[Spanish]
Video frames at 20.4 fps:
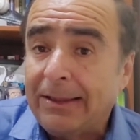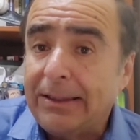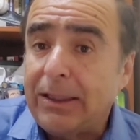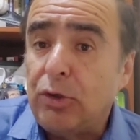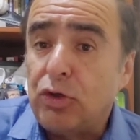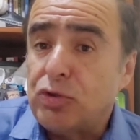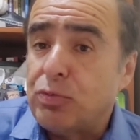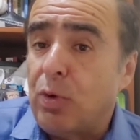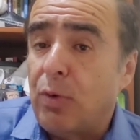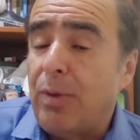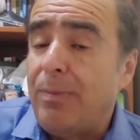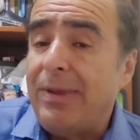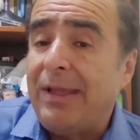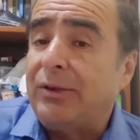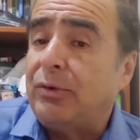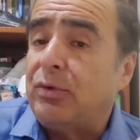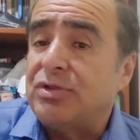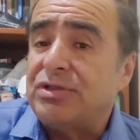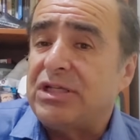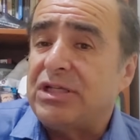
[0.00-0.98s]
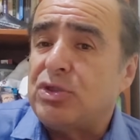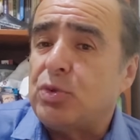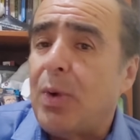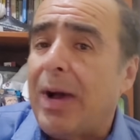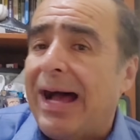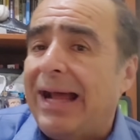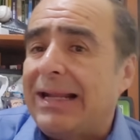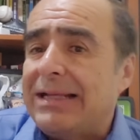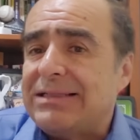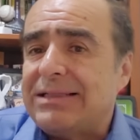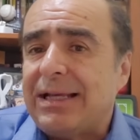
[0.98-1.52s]
de los movimientos de
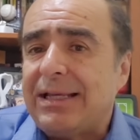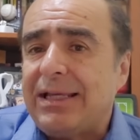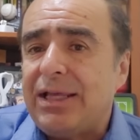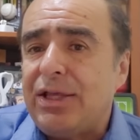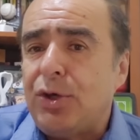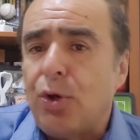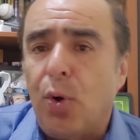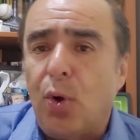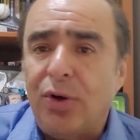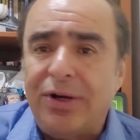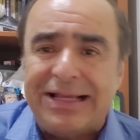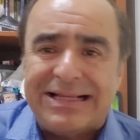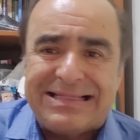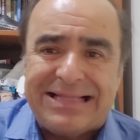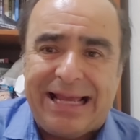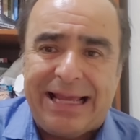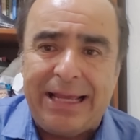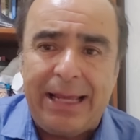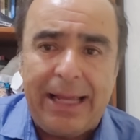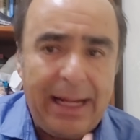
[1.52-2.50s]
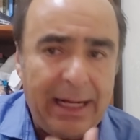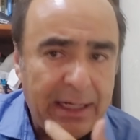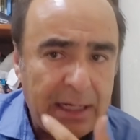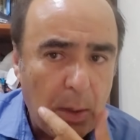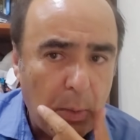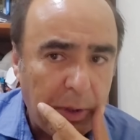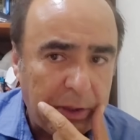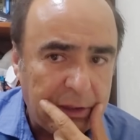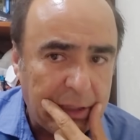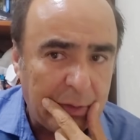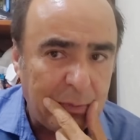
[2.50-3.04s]
Suárez, de Quiñones, de Henry
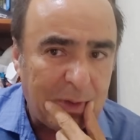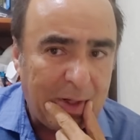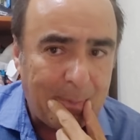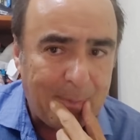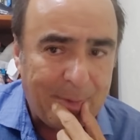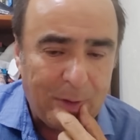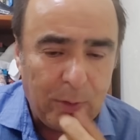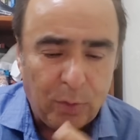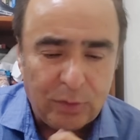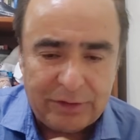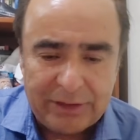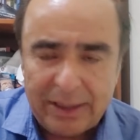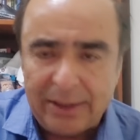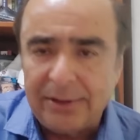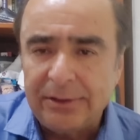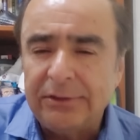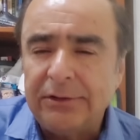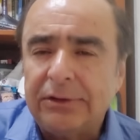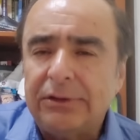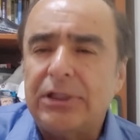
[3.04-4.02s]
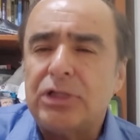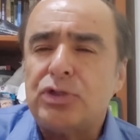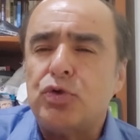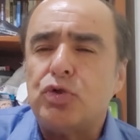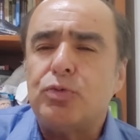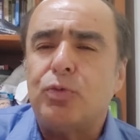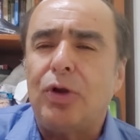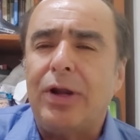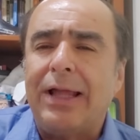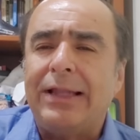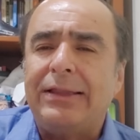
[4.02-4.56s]
aguantando la pelota, de
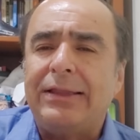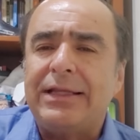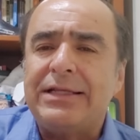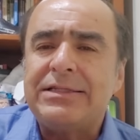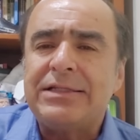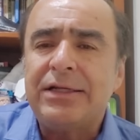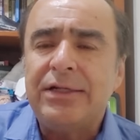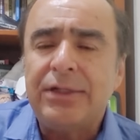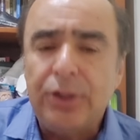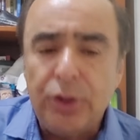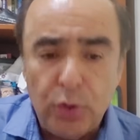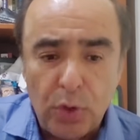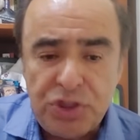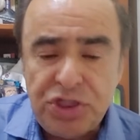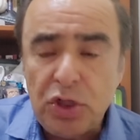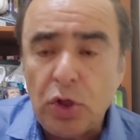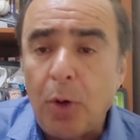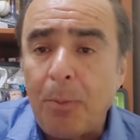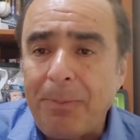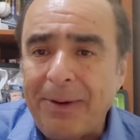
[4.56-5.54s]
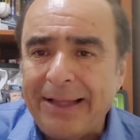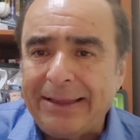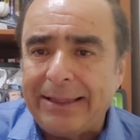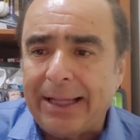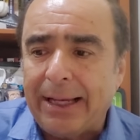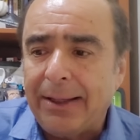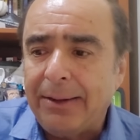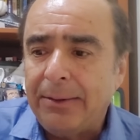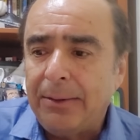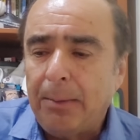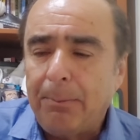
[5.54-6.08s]
sus volantes. Noche
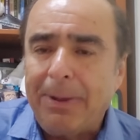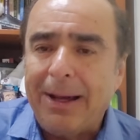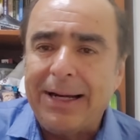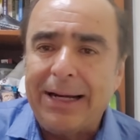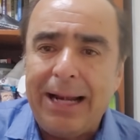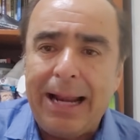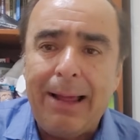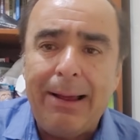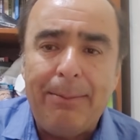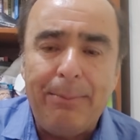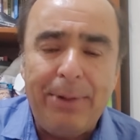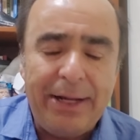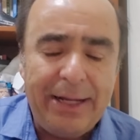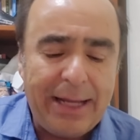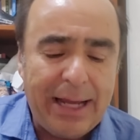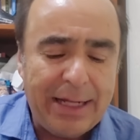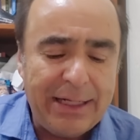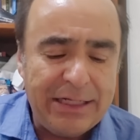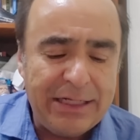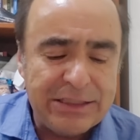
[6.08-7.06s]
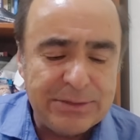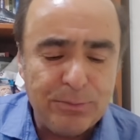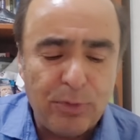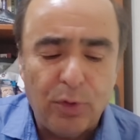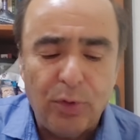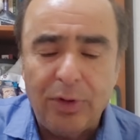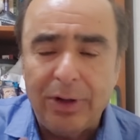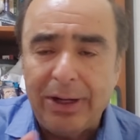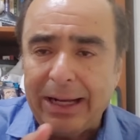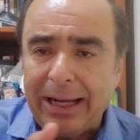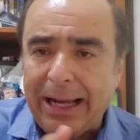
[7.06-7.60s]
completa para el americanismo.